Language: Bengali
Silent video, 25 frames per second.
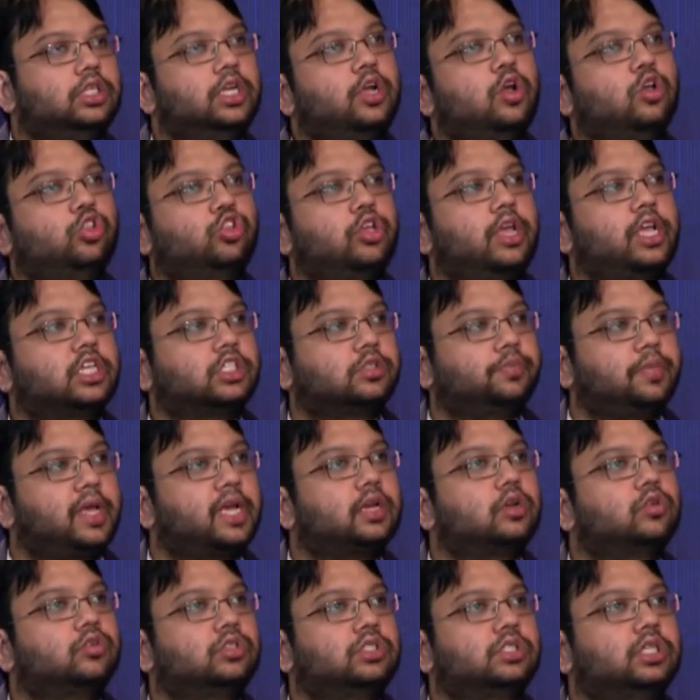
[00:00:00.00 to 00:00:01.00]
সে হয়তো
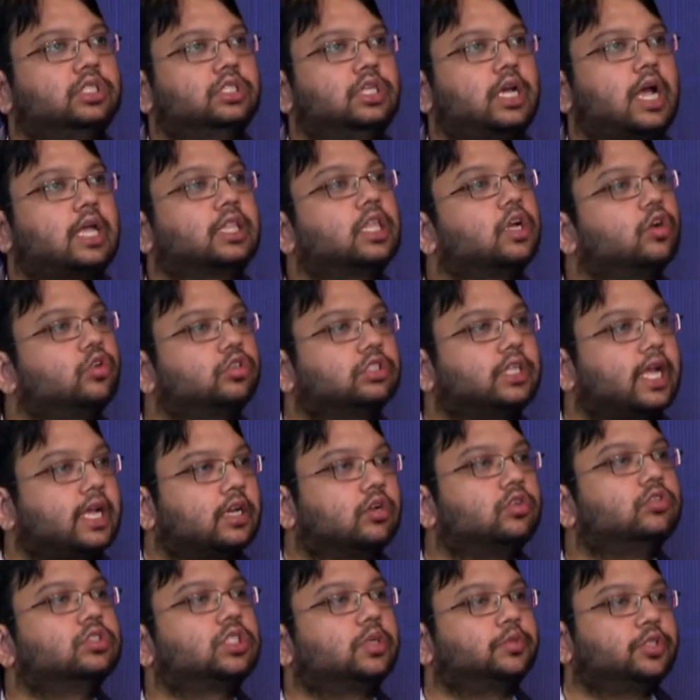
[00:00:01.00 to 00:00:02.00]
এক্সপেক্ট করছে যে আধা ঘন্টা
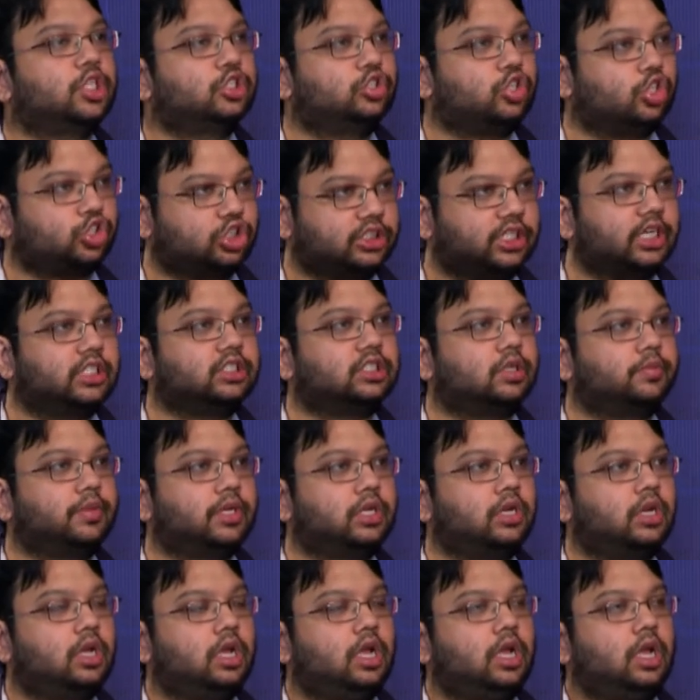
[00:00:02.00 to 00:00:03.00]
এক ঘন্টার মতো জ্বর সেরে
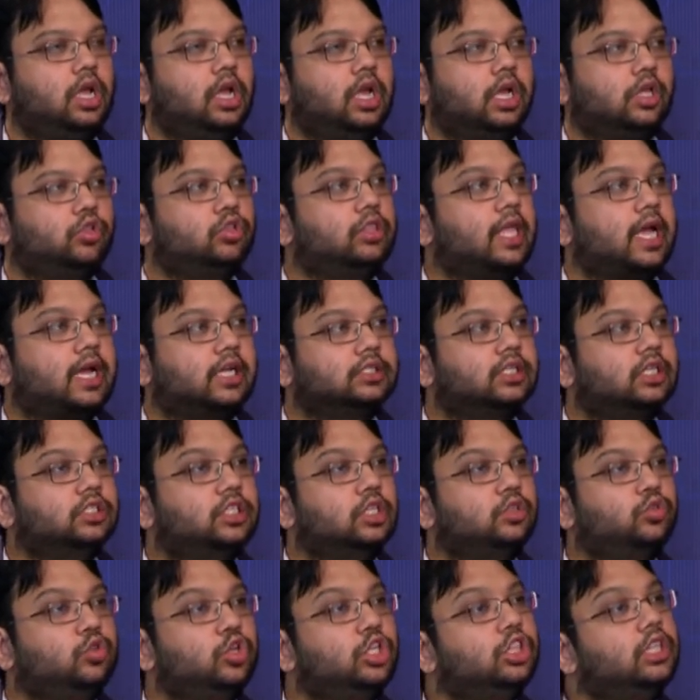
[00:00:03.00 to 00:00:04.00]
যাবে কিন্তু দেখা
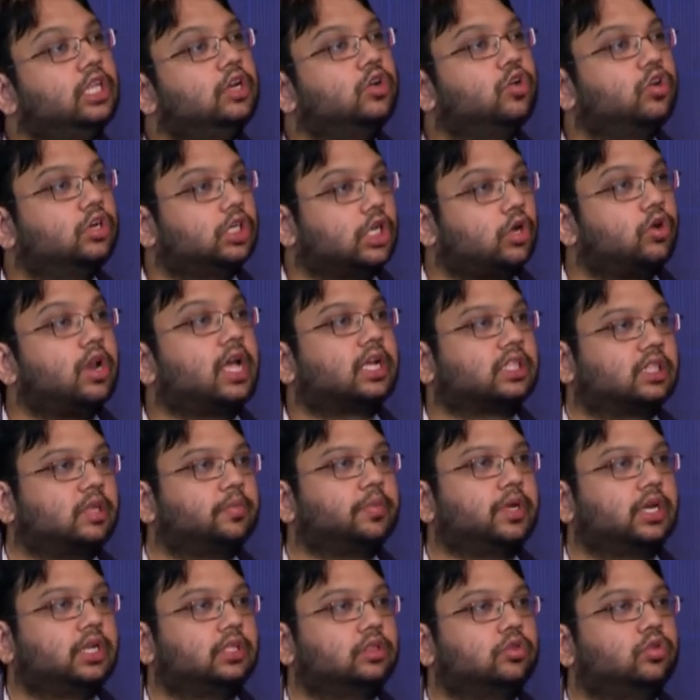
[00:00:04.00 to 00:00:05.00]
যায় যে দুই তিন ঘন্টাও
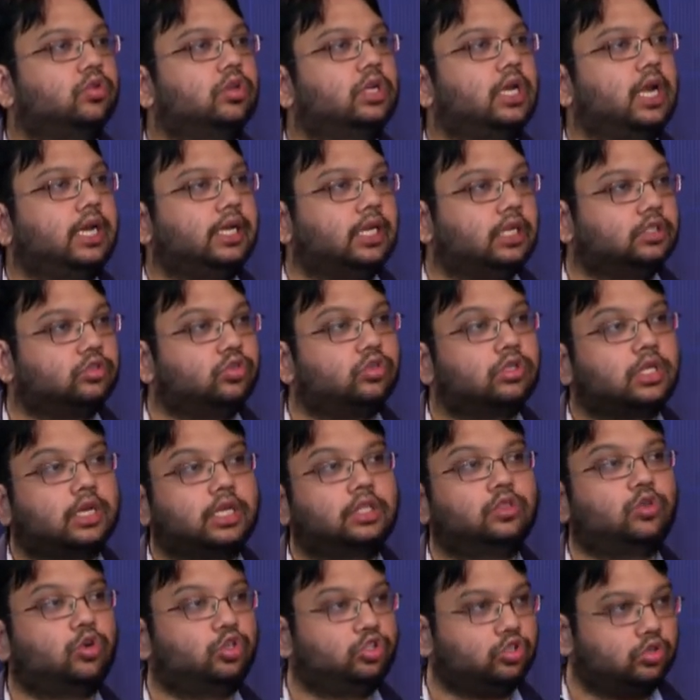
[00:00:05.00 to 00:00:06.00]
লাগতে পারে তো এটার জন্য
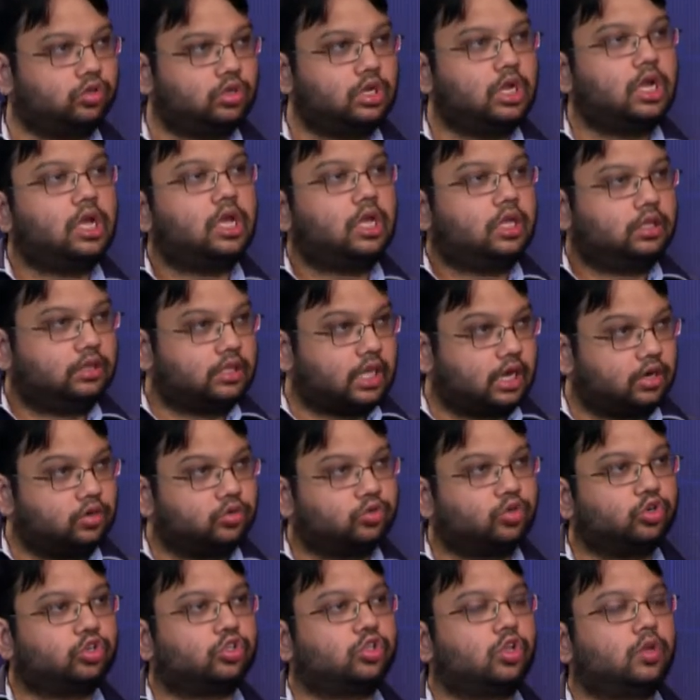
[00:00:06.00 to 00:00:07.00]
তাকে ধৈর্য
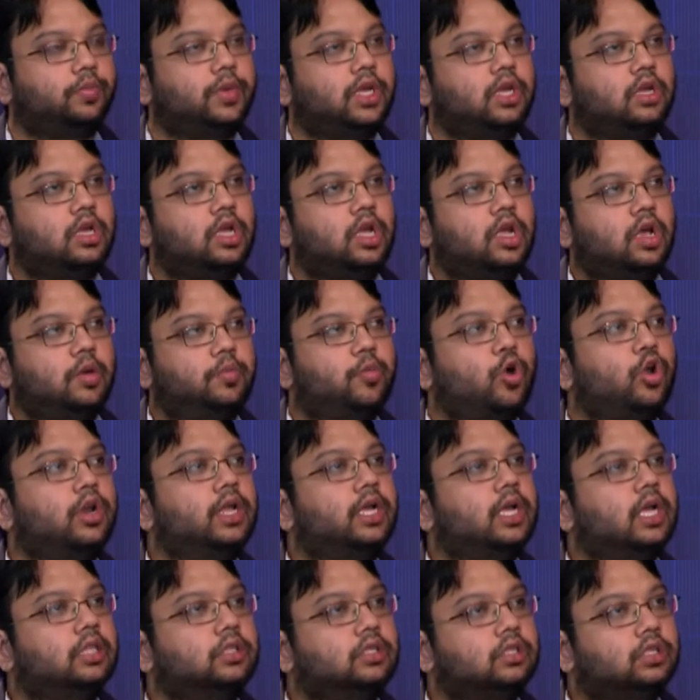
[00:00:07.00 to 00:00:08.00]
ধারণ করতে হবে
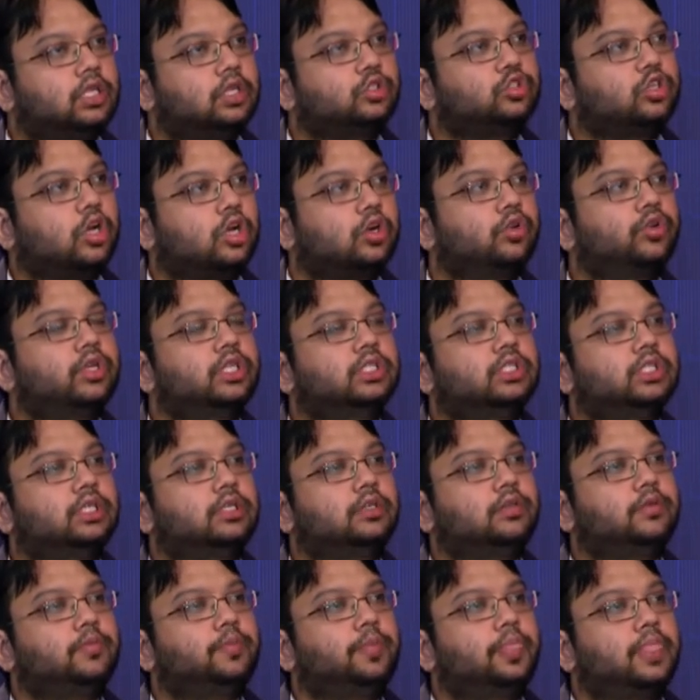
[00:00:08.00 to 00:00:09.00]
অনেক খাতে তার জ্বর হয়েছে